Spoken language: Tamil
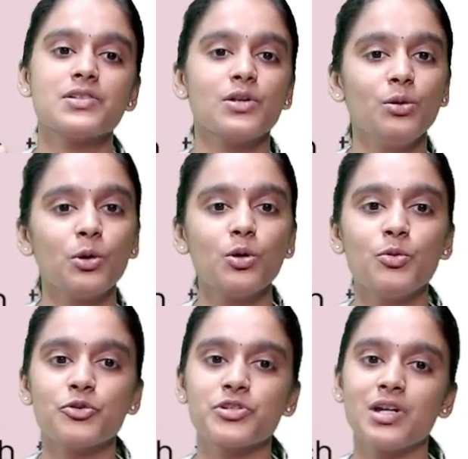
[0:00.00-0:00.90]
ஸோ
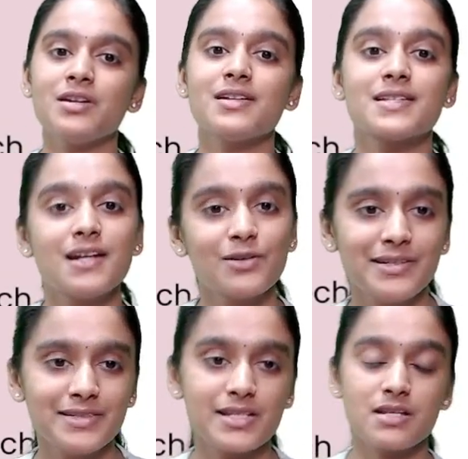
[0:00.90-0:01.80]
லோகோமோஷன்
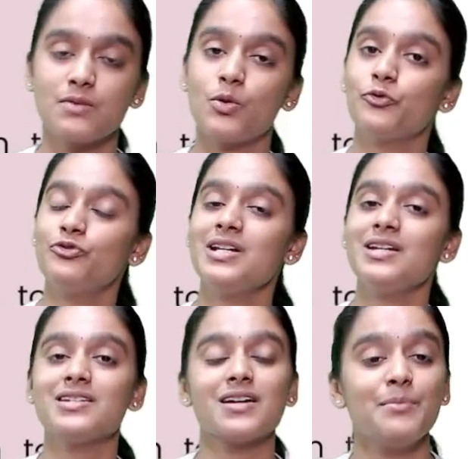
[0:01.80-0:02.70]
சர்க்குலேட்டரி சிஸ்டம் ஆஃப்
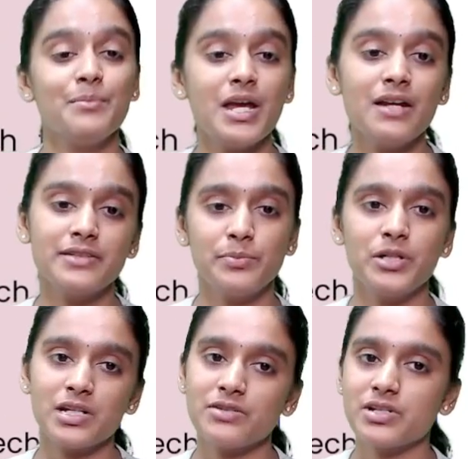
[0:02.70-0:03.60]
லீச் மேல்
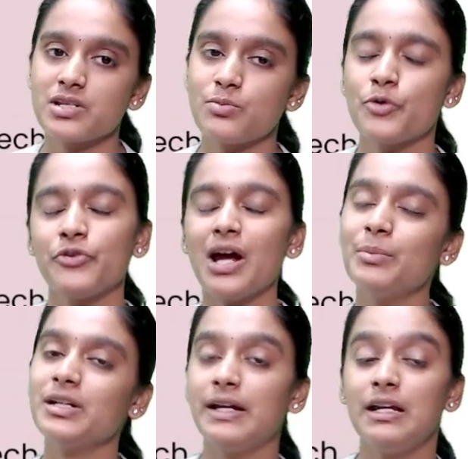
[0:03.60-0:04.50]
ரீப்ரடக்டிவ் சிஸ்டம் ஆஃப்
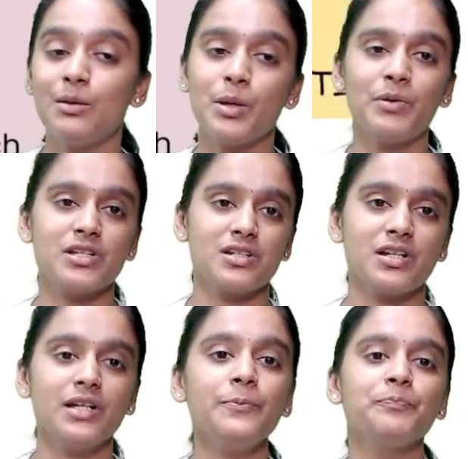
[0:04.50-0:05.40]
ராபிட் எல்லாமே படிச்சிருங்க